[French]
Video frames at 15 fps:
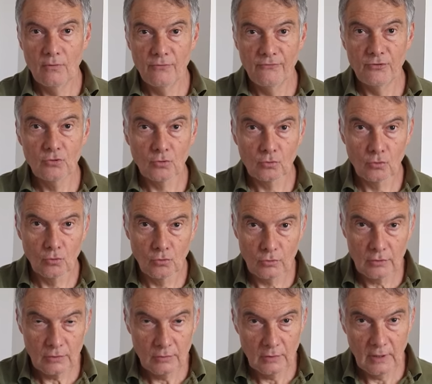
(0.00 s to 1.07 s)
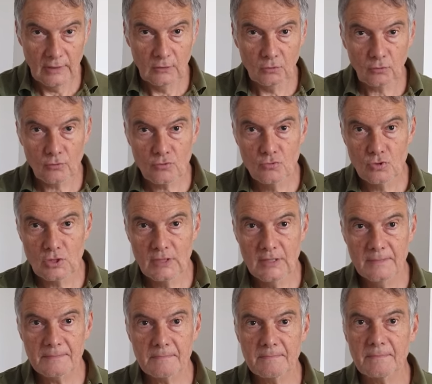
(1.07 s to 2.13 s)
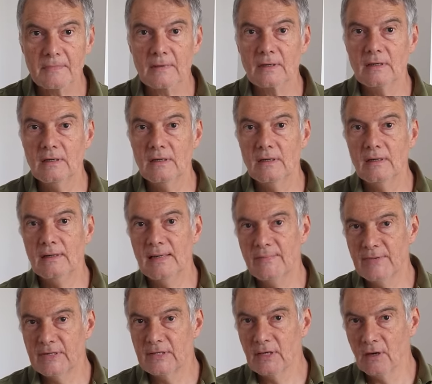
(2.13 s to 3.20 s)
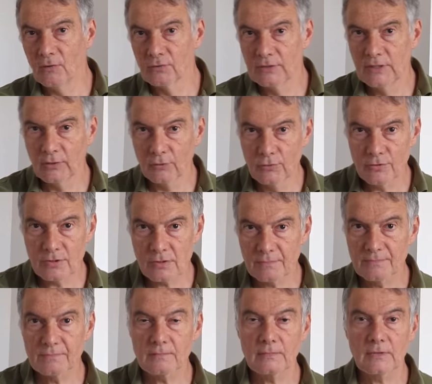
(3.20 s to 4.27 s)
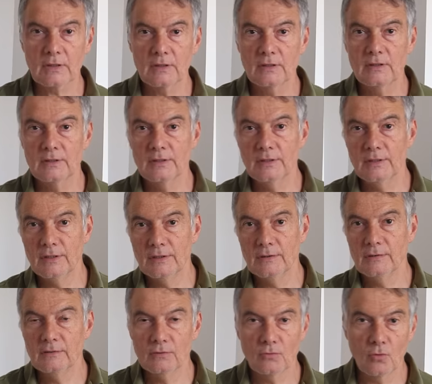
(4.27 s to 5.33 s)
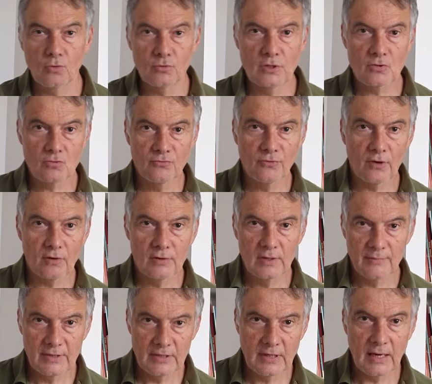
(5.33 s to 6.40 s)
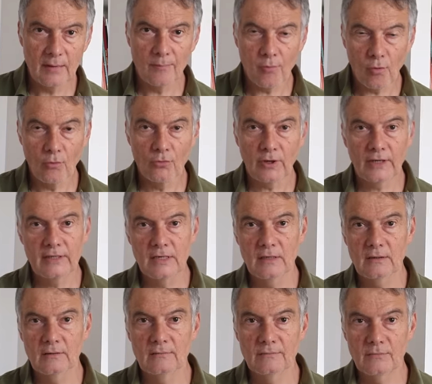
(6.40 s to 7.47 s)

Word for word: Venons donc à notre sujet. Les médias anti-russes, on dit souvent les médias pro-ukrainiens,